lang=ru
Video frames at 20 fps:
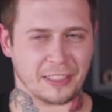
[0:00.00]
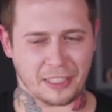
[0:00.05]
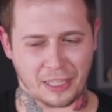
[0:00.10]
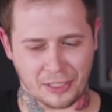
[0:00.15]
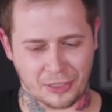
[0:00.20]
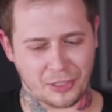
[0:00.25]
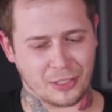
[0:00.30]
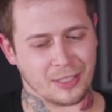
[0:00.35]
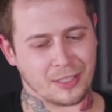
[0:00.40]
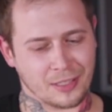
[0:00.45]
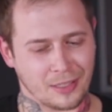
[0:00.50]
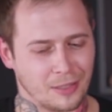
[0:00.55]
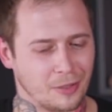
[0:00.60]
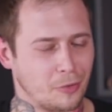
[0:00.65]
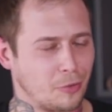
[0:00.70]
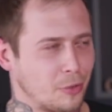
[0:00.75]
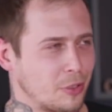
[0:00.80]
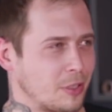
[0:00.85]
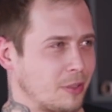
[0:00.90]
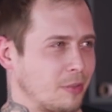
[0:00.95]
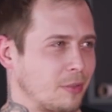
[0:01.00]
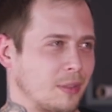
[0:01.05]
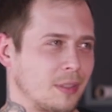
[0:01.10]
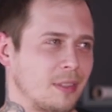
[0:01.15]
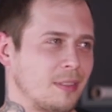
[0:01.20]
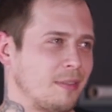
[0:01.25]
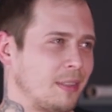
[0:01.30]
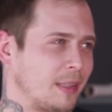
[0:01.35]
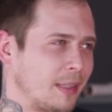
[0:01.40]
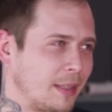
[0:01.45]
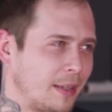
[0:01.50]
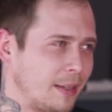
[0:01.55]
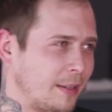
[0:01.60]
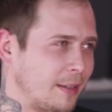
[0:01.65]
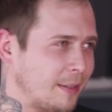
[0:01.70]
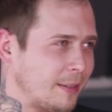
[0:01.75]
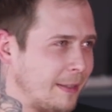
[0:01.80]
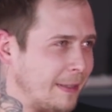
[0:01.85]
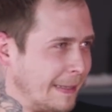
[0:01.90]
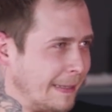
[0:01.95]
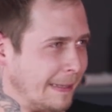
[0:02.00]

старческая кожа, только цветная.